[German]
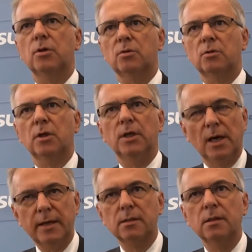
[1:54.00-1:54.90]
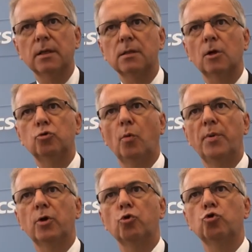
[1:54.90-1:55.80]
ist in der letzten
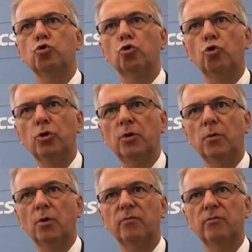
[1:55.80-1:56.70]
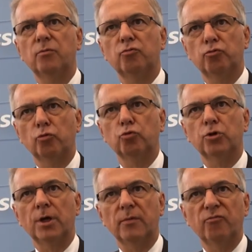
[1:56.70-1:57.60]
Legislaturperiode gegründet worden,
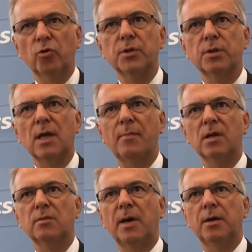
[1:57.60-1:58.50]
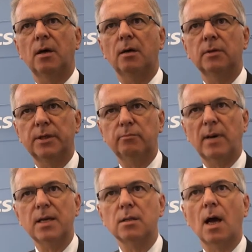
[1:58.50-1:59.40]
unter dem Vorsitz damals meiner
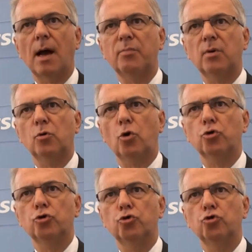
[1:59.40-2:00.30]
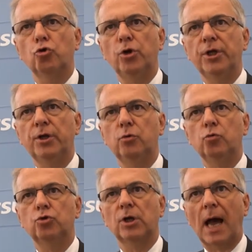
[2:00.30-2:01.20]
Mainzer Abgeordneten Kollegin
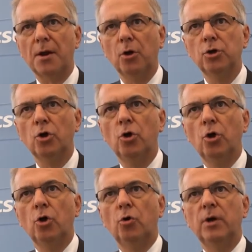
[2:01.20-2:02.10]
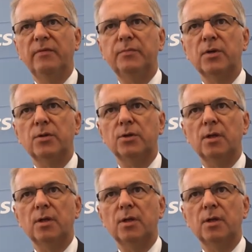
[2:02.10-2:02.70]
Ute Granold und er widmet sich